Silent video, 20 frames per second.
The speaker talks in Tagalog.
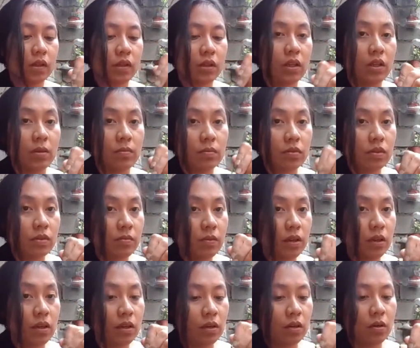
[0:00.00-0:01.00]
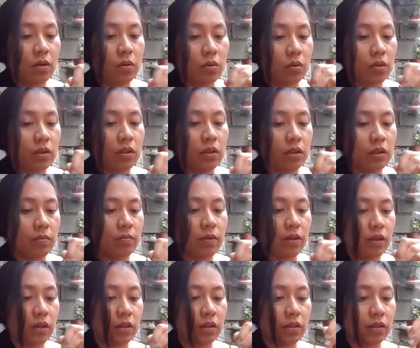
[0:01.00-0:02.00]
Then I'm just making a hole in the
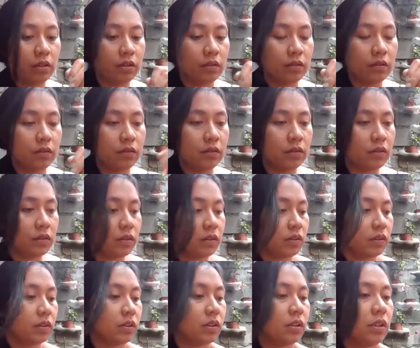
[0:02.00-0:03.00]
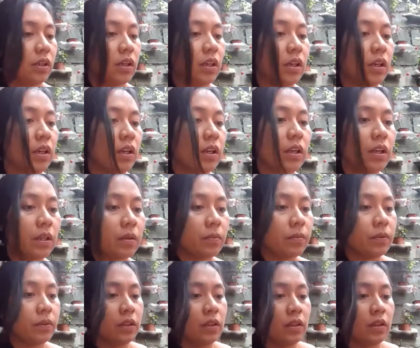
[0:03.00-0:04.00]
middle. And I'll
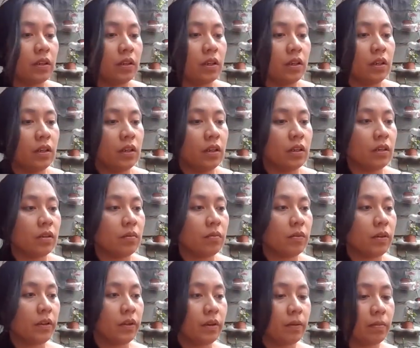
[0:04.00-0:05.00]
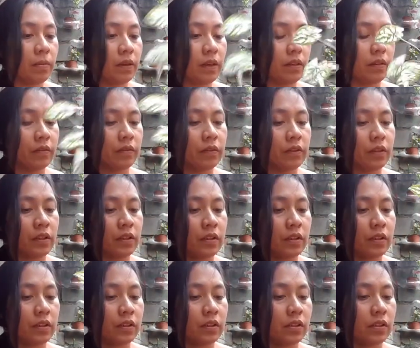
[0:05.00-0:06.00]
put the mother plant
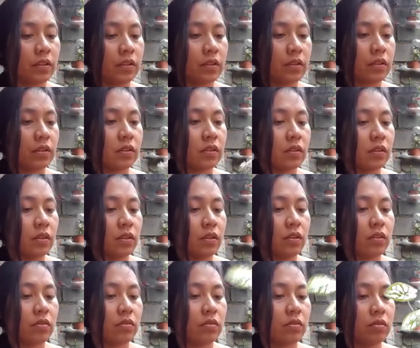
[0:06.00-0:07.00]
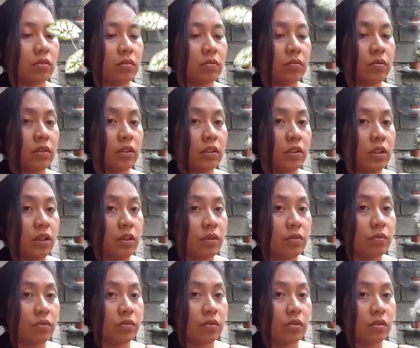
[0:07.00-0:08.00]
first. Yan o. Ganda yung
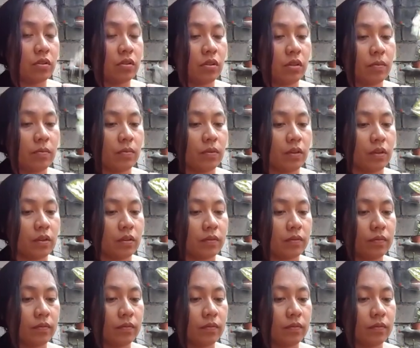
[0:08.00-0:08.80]
root system niya.